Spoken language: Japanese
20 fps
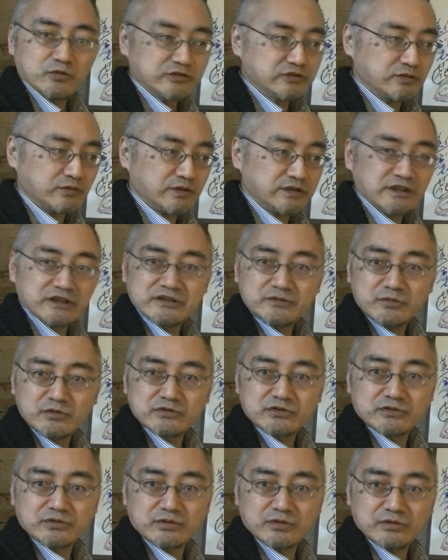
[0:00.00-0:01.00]
もちろん私も
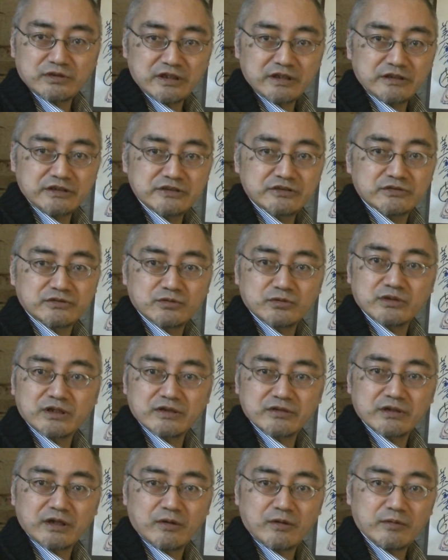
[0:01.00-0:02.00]
その、ね、いつどうな
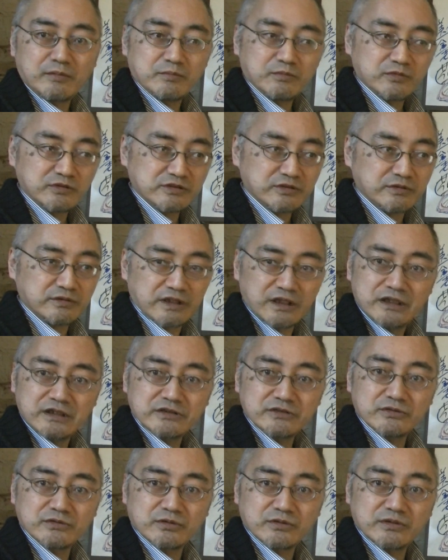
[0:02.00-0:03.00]
るかはもちろんね
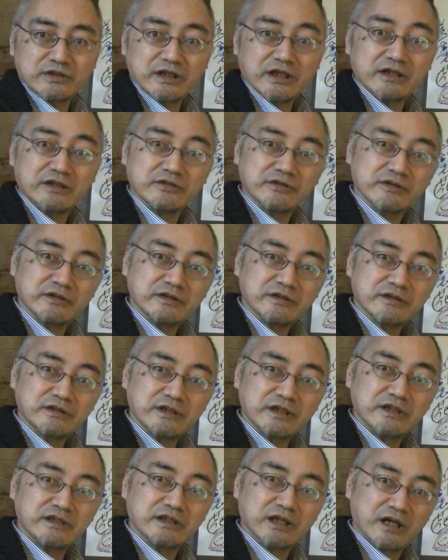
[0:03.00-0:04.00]
外で歩い
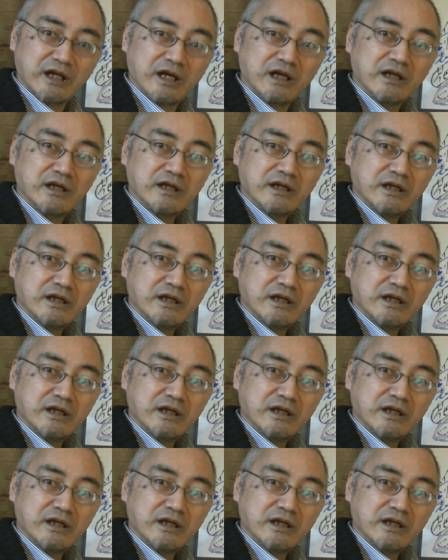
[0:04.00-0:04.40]
ていったら